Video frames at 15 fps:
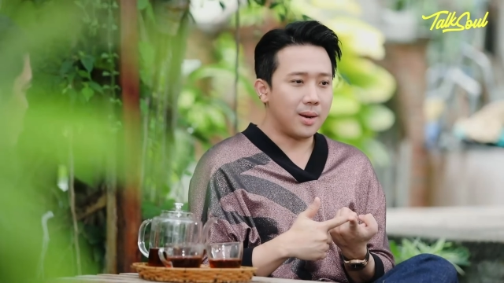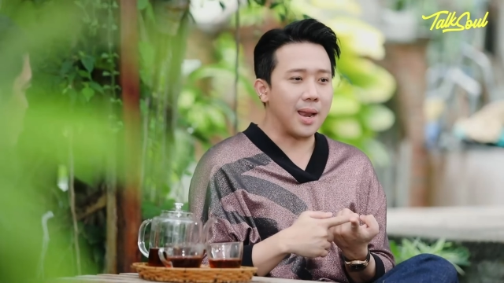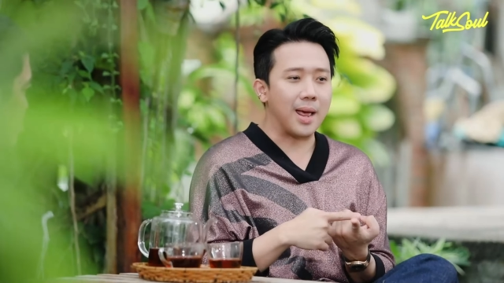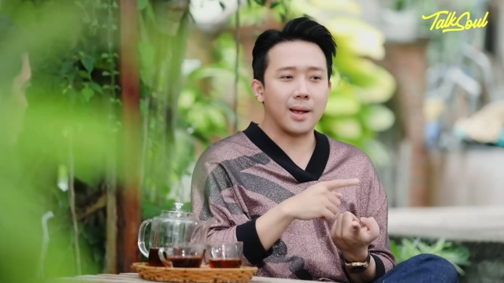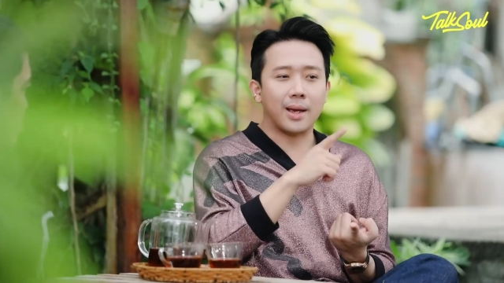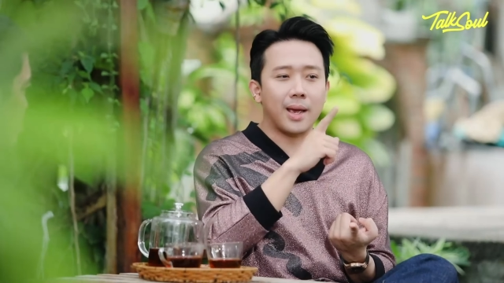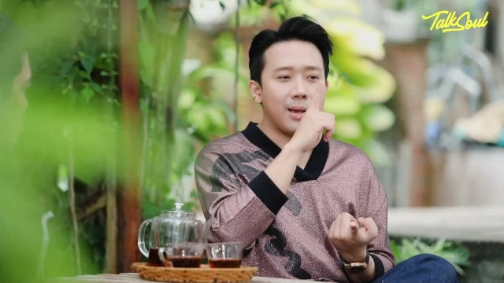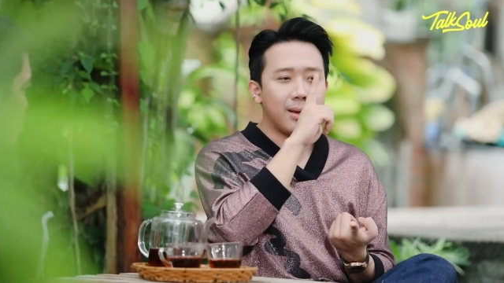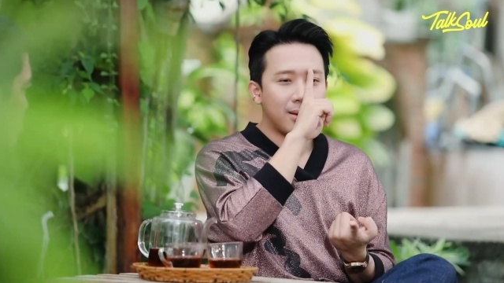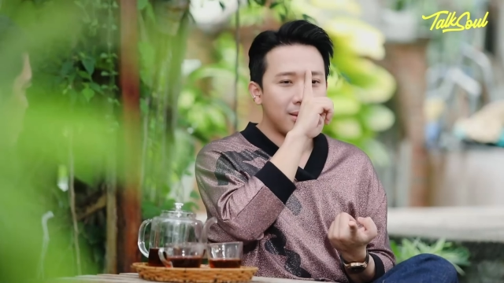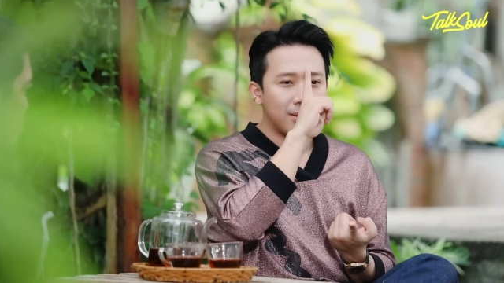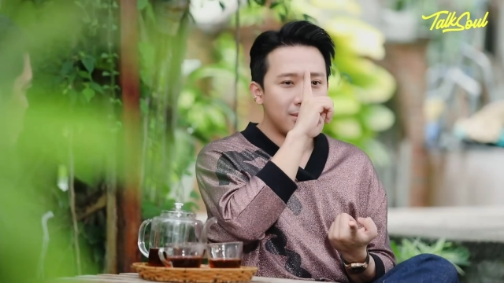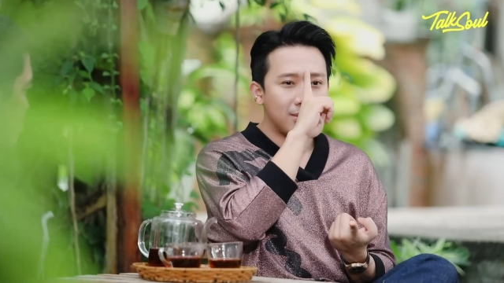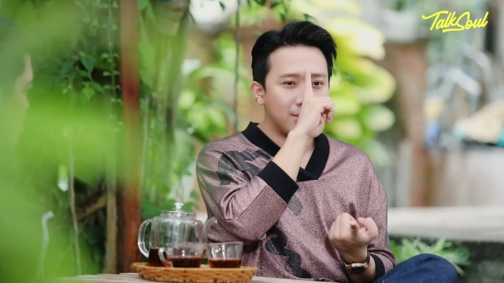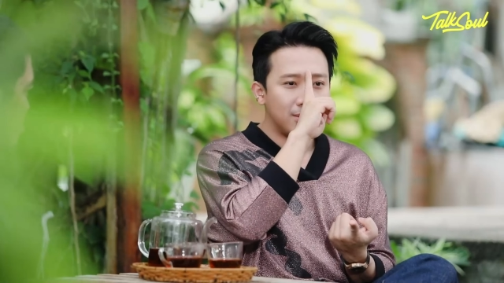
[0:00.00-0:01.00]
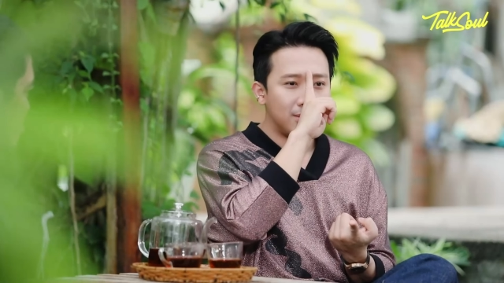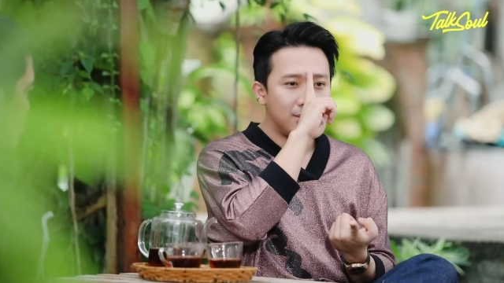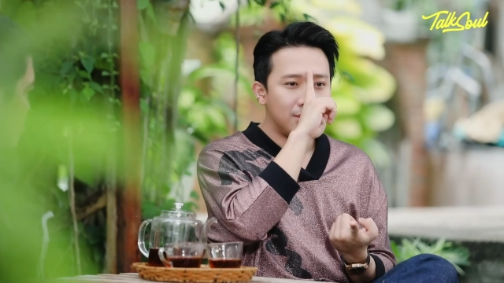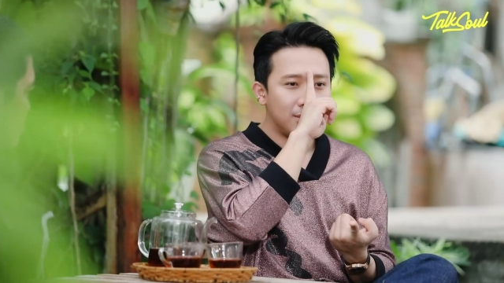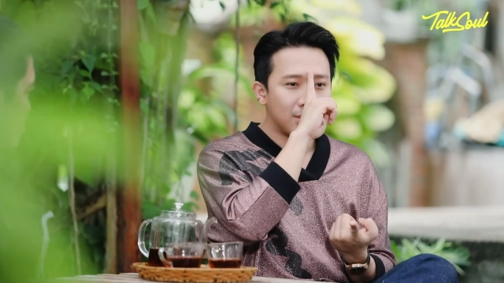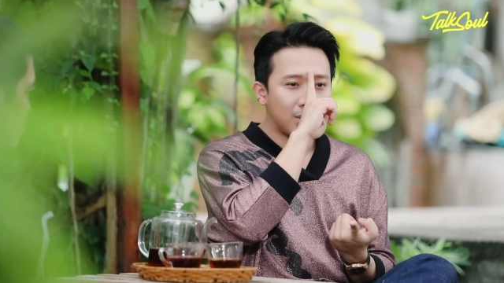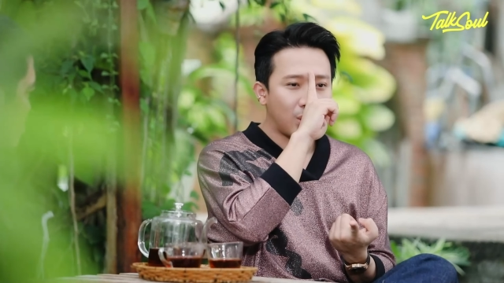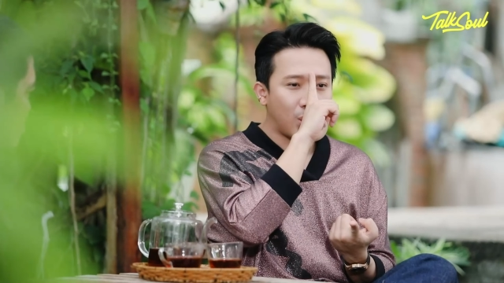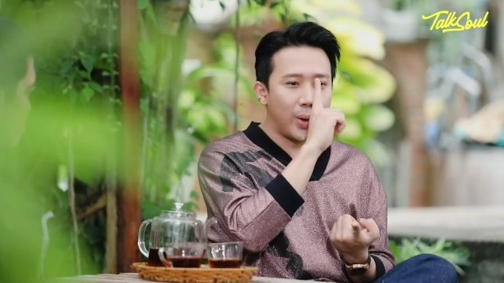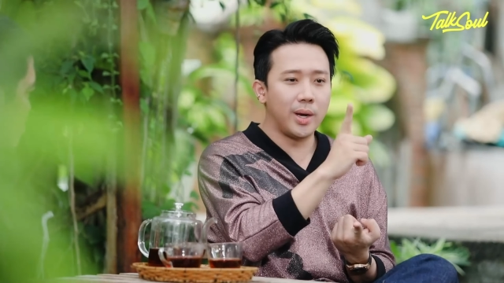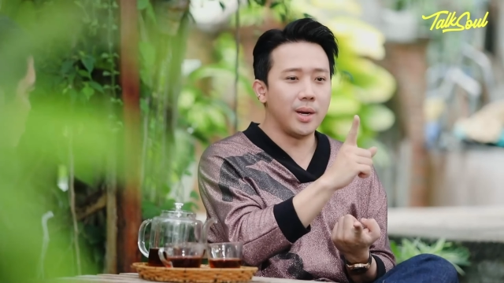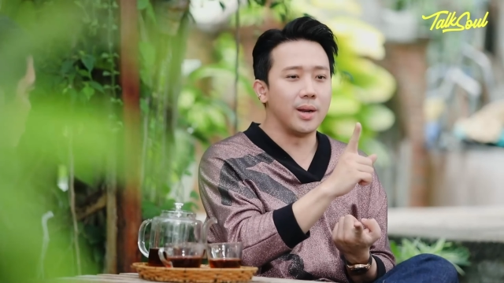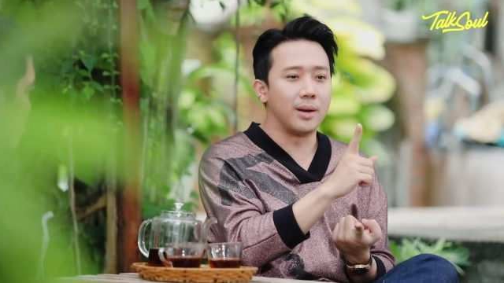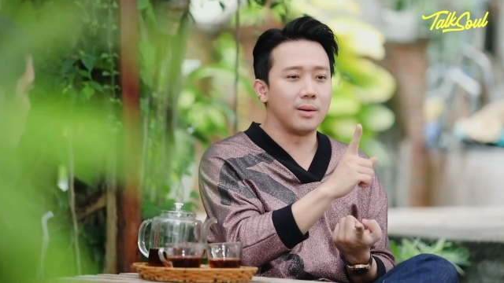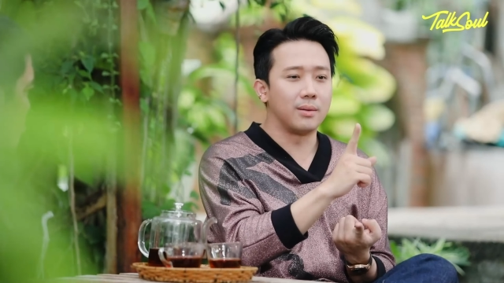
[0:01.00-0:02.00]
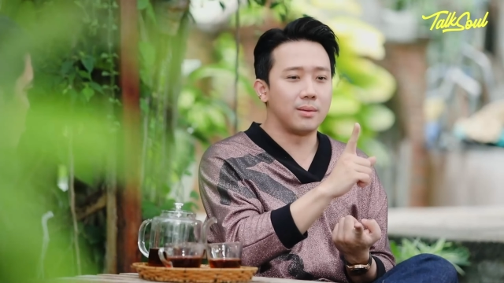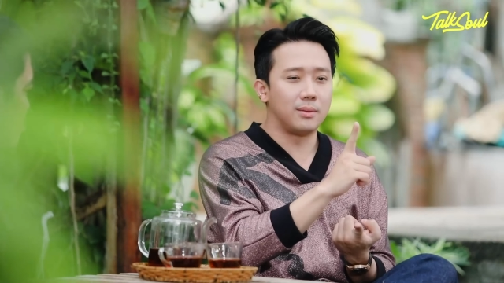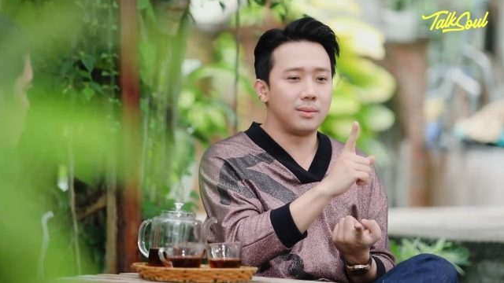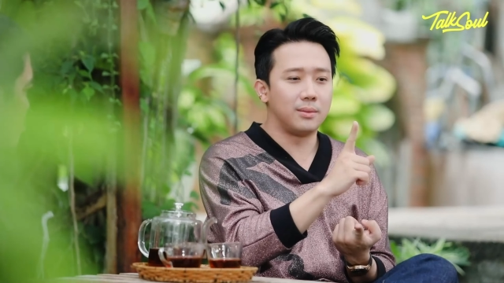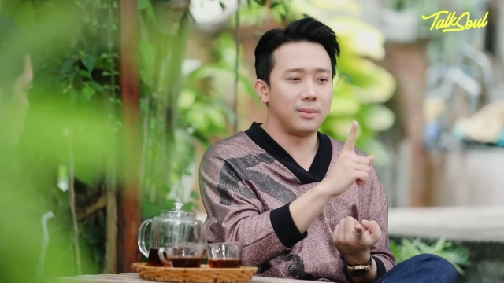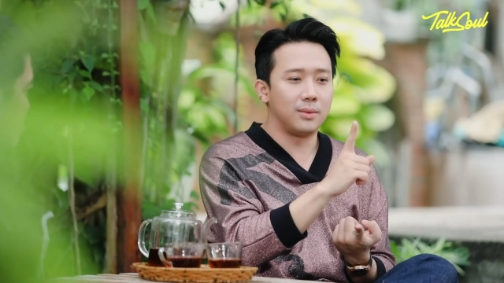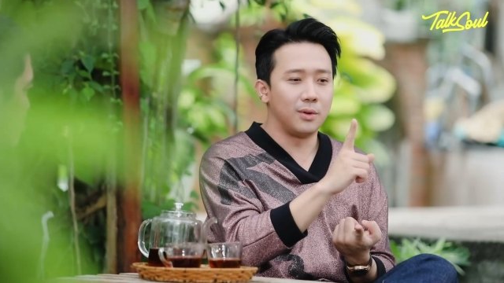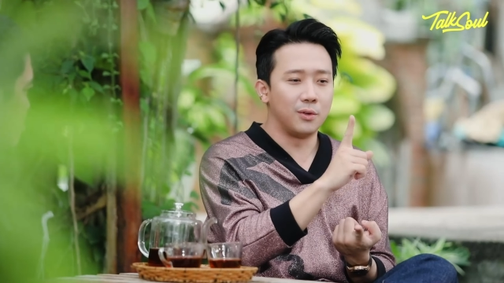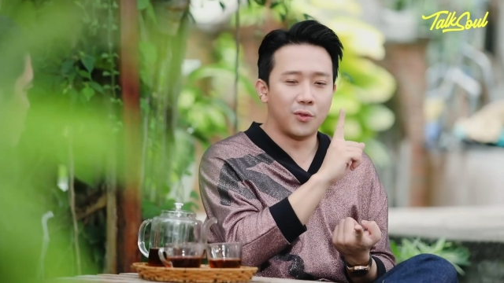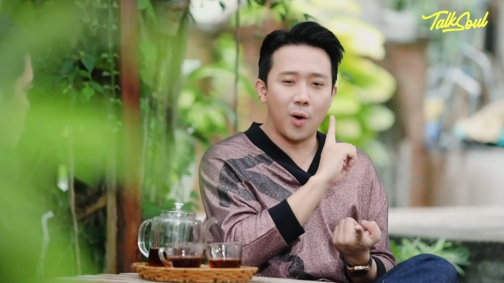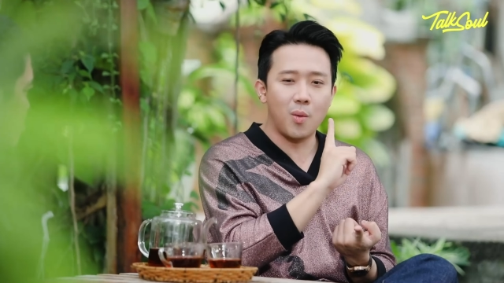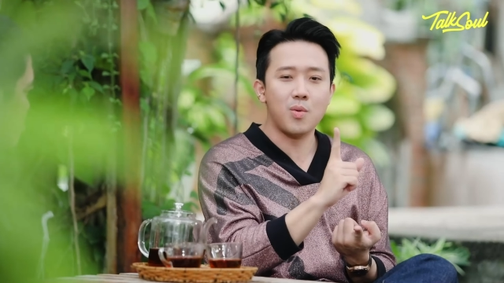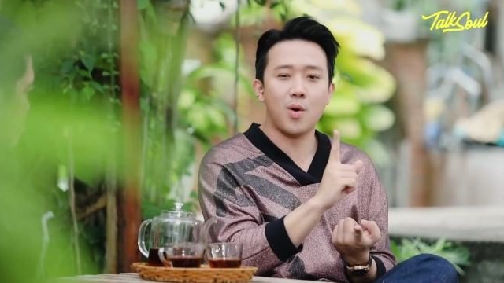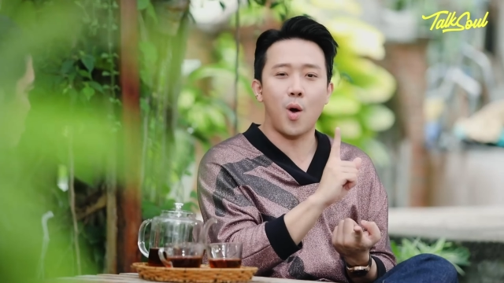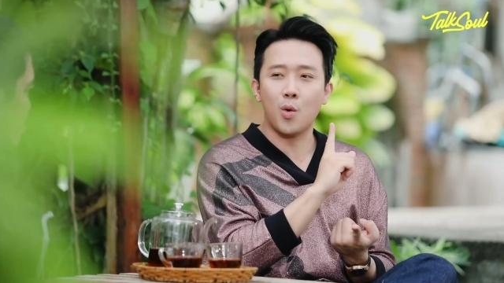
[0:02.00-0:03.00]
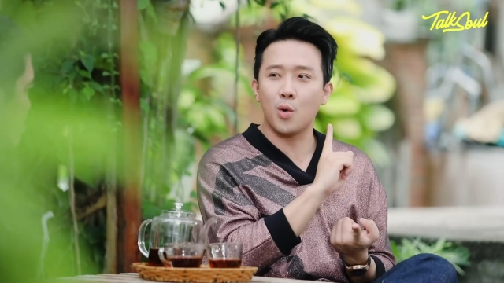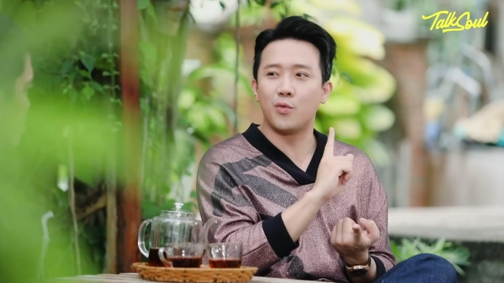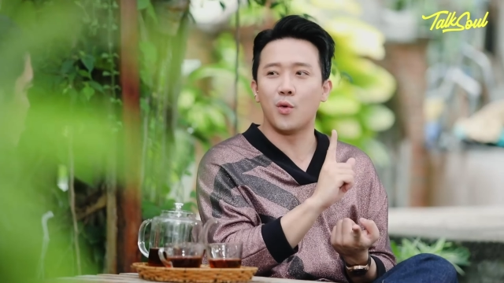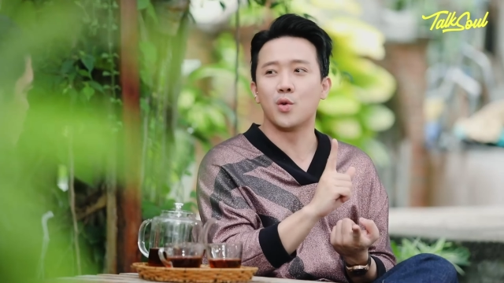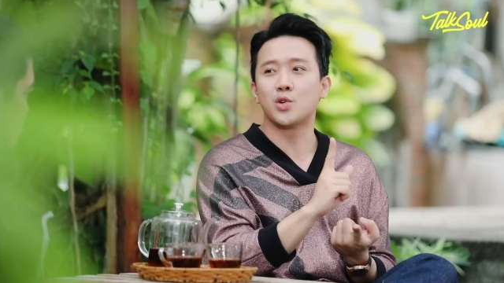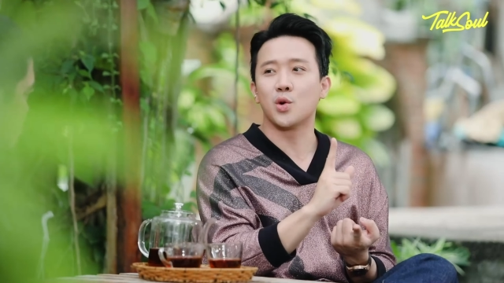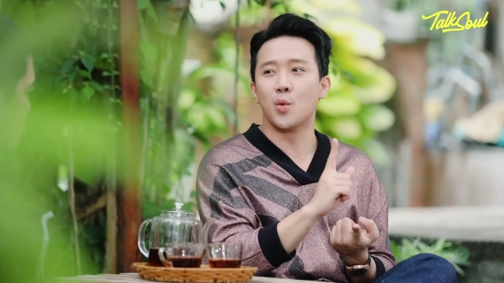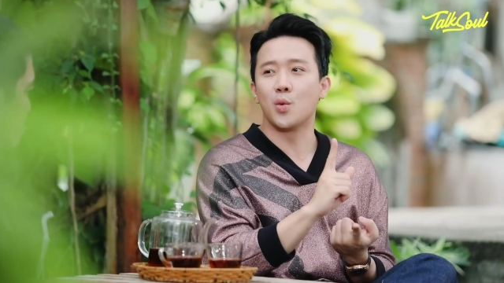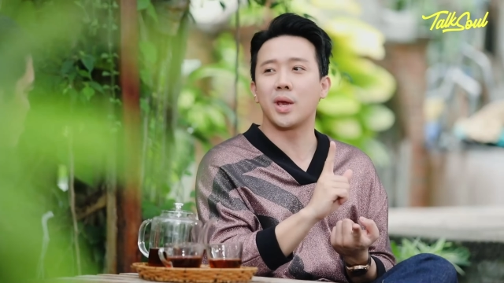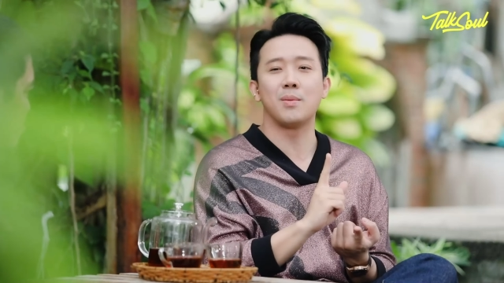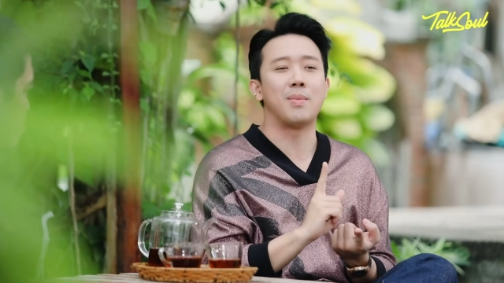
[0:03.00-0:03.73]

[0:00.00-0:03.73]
là cái quy định vốn có của vũ trụ.